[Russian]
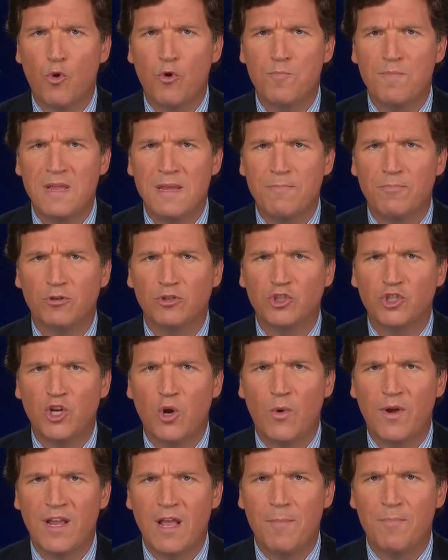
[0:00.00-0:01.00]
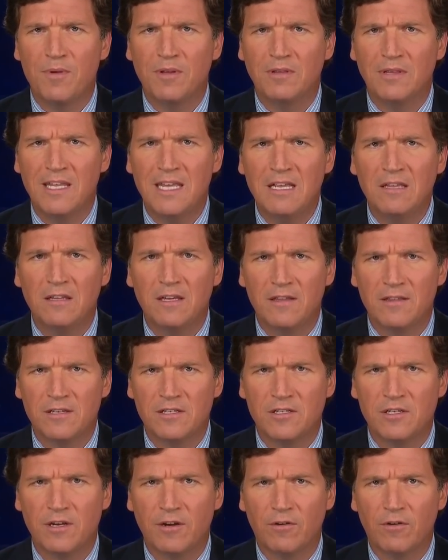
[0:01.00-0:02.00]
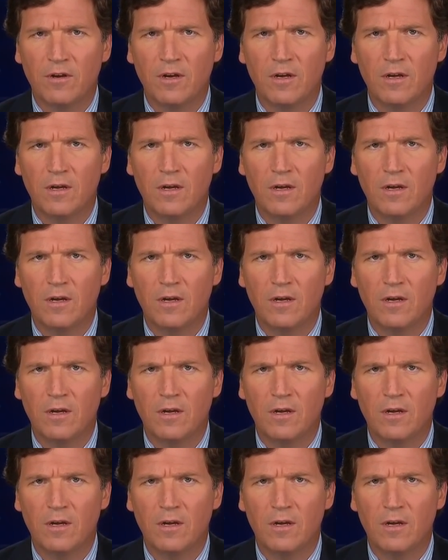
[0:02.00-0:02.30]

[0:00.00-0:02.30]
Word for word: еще миллиона бедняков в этом году.